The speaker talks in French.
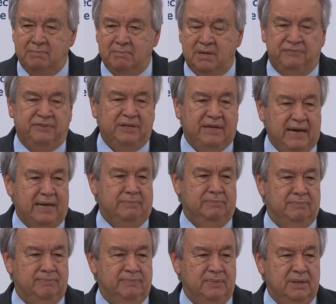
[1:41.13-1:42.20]

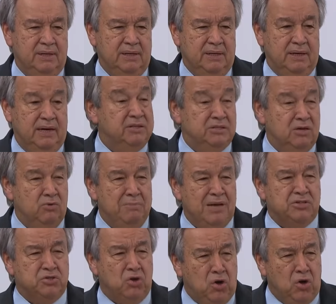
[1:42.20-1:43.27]
L'impunité semble être la règle
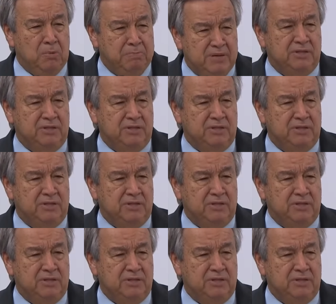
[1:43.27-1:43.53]
plutôt